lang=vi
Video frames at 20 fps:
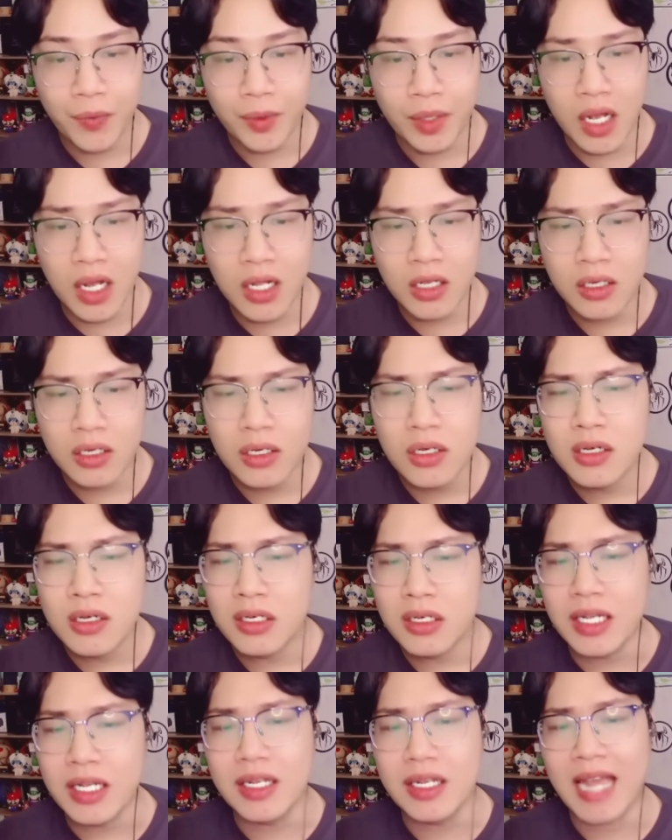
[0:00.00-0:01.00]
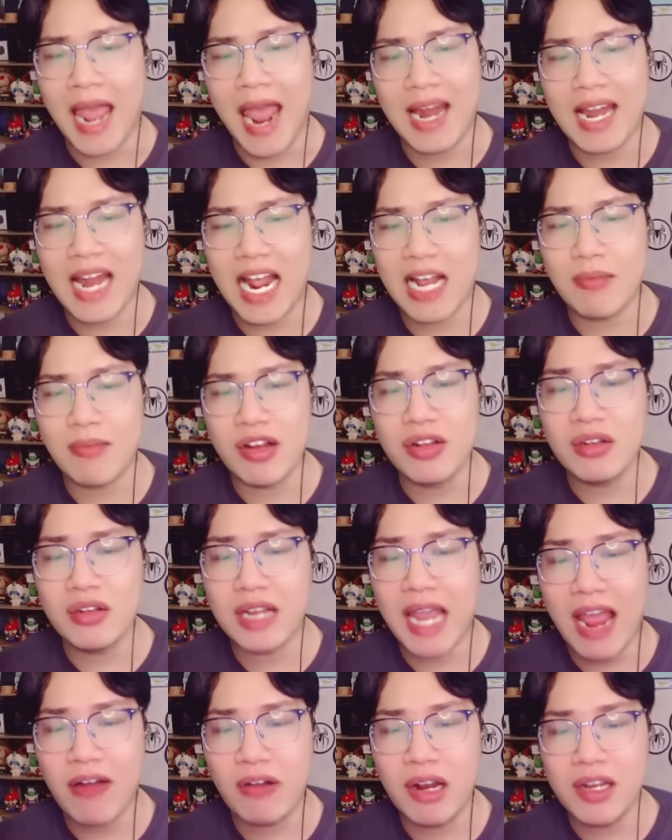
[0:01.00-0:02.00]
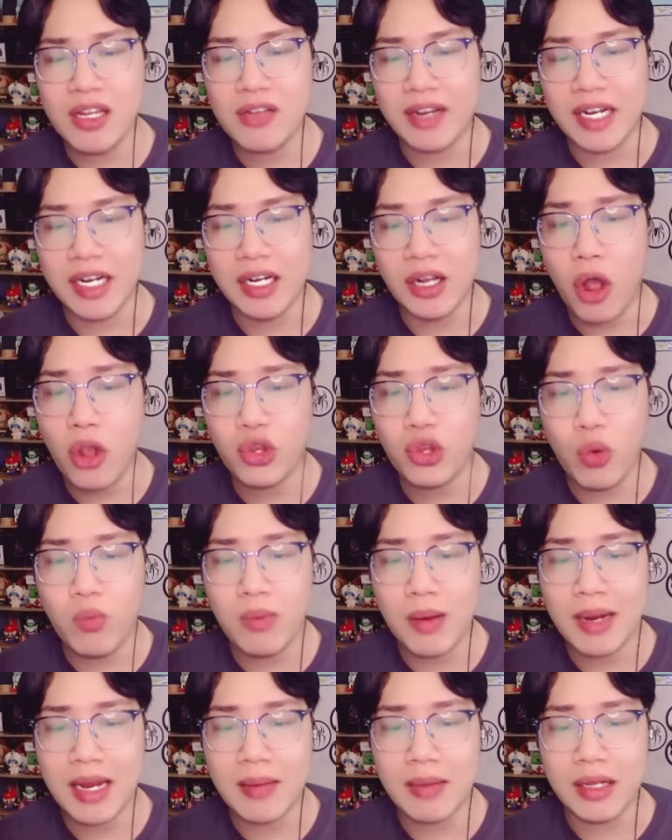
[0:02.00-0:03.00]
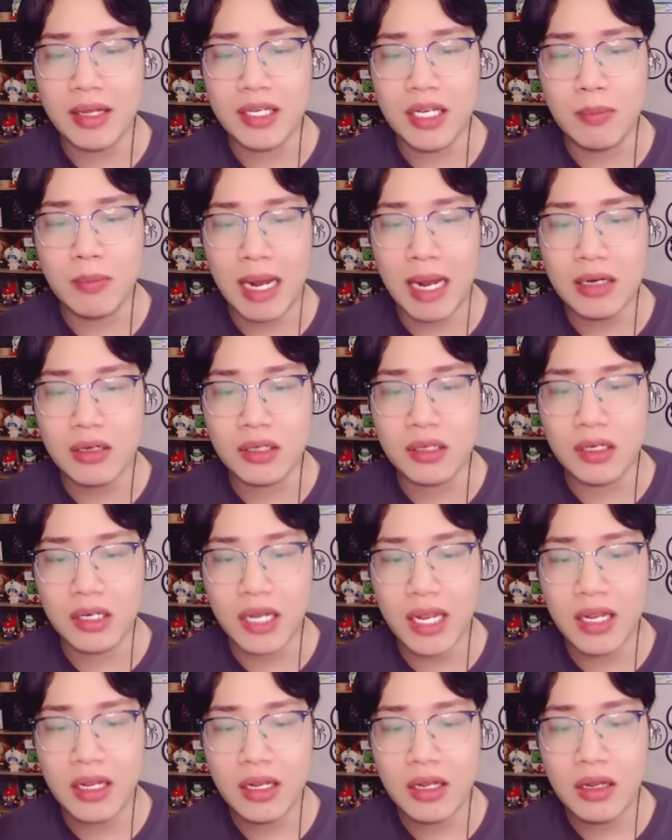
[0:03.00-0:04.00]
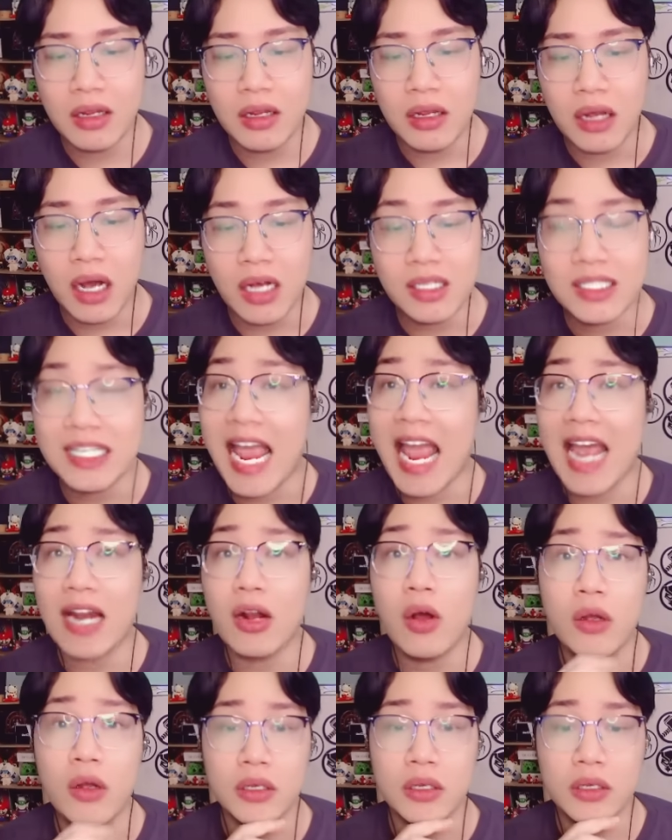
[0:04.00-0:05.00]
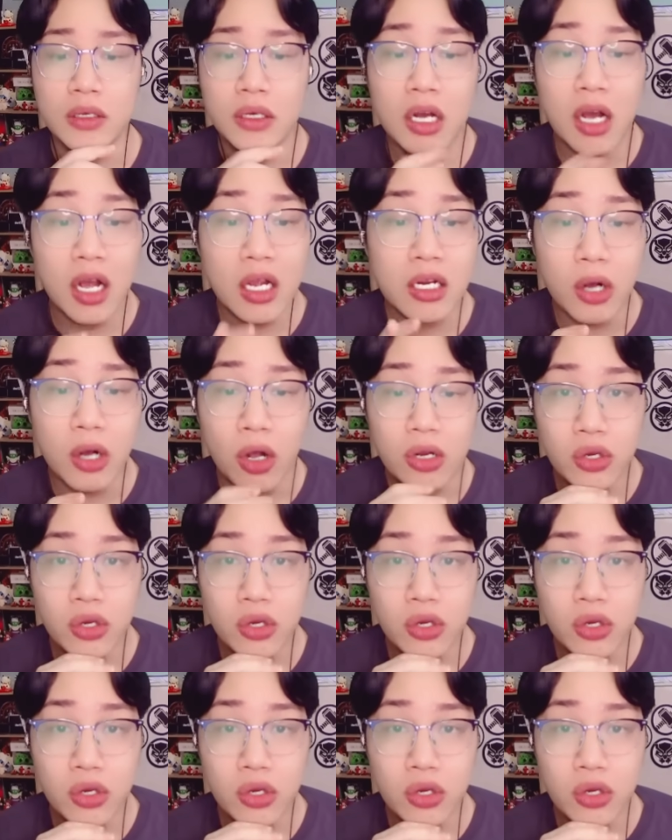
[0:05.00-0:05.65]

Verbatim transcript: nó thì khả năng mà ngước cao lên như vậy thì khó trúng lắm anh em ạ chỉ bắn được những cái ở xa thôi hơi khó